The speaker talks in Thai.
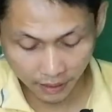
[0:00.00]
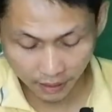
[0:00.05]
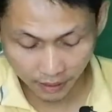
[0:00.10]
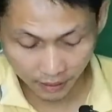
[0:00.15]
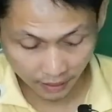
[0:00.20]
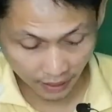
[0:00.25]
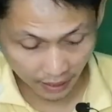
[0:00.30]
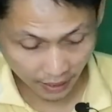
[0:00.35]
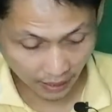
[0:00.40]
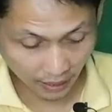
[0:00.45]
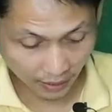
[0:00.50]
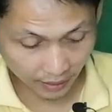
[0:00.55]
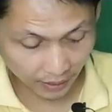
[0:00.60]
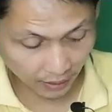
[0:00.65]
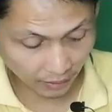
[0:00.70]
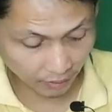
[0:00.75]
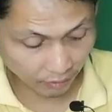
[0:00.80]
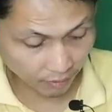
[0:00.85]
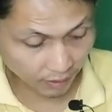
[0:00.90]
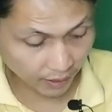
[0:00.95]
ทาทิ้ง
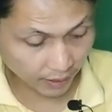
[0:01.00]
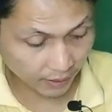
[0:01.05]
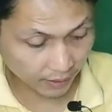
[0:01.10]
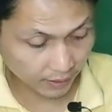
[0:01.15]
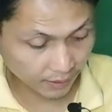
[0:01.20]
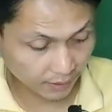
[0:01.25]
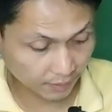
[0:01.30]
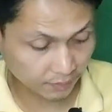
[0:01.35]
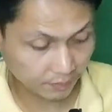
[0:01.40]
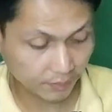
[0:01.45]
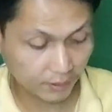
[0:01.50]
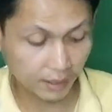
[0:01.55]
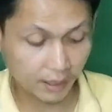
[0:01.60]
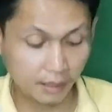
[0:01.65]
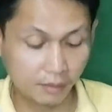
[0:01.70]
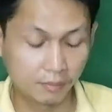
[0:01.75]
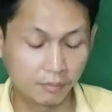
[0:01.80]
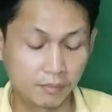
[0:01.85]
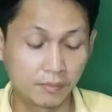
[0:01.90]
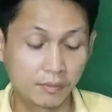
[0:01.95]
ไว้นะครับ
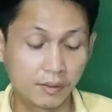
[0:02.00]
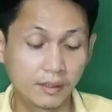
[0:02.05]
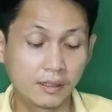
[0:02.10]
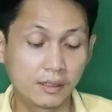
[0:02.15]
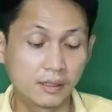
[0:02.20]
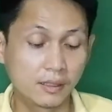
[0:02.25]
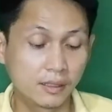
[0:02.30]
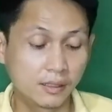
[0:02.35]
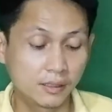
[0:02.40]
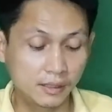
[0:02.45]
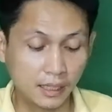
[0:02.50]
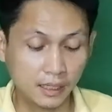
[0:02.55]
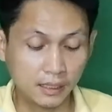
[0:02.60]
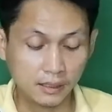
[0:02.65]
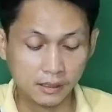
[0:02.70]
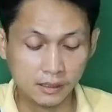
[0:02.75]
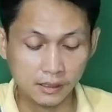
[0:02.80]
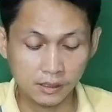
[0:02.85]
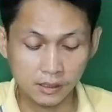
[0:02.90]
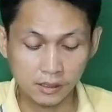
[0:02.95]
สัก
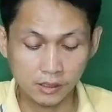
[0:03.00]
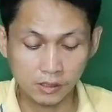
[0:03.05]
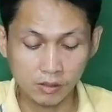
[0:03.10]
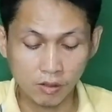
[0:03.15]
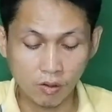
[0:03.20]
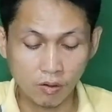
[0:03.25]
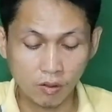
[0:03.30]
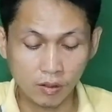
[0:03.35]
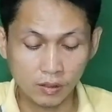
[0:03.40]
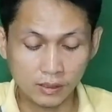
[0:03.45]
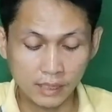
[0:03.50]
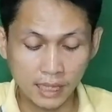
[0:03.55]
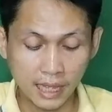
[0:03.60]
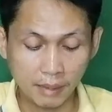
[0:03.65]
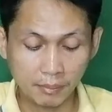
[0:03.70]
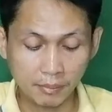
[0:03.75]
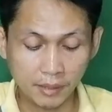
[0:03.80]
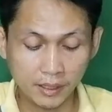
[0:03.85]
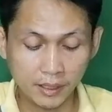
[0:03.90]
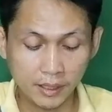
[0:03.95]
สองสาม
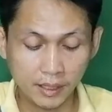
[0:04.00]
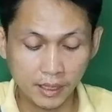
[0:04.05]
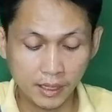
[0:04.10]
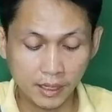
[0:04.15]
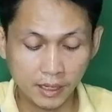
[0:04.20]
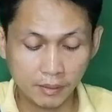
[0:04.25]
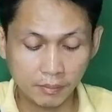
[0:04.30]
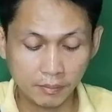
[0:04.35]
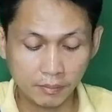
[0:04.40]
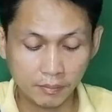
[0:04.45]
นาทีนะครับ